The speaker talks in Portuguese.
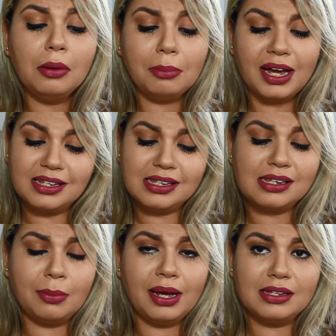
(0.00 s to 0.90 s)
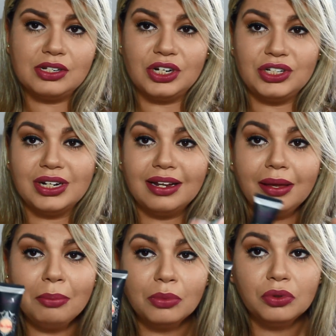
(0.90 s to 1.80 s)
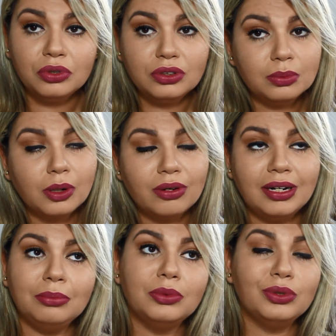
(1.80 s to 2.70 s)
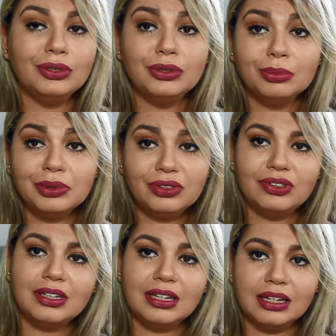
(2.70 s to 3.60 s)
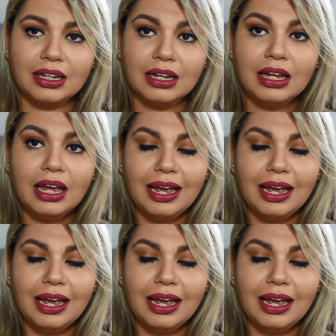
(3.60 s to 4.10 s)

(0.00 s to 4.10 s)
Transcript: Mas essa base, gente, ela é muito boa, ela é muito, muito sequinha.